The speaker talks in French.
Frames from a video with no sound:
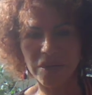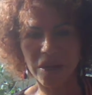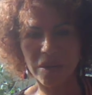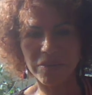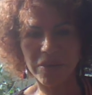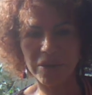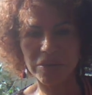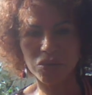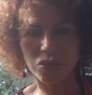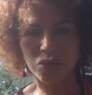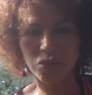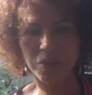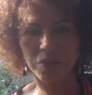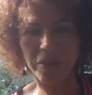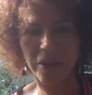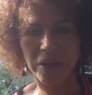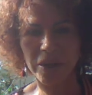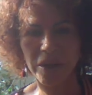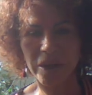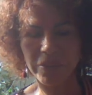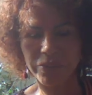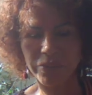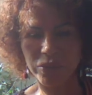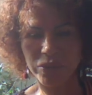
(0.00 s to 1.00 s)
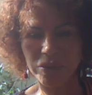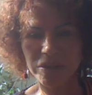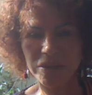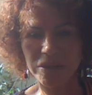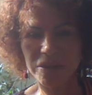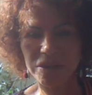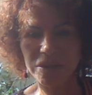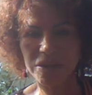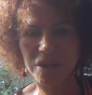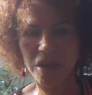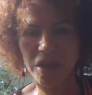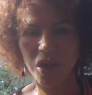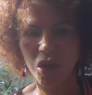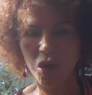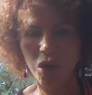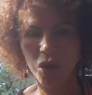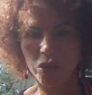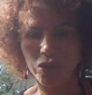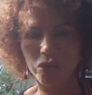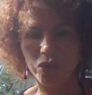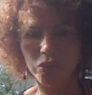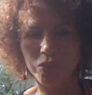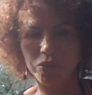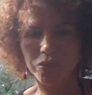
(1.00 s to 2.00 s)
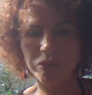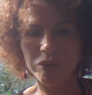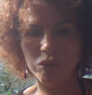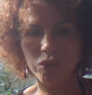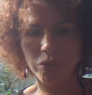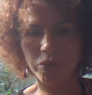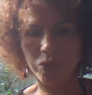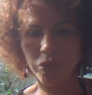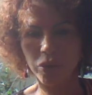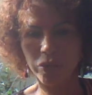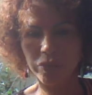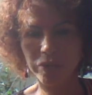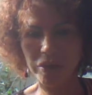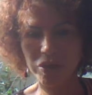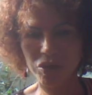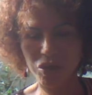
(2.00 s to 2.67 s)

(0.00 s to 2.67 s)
abattus par la police depuis le 1er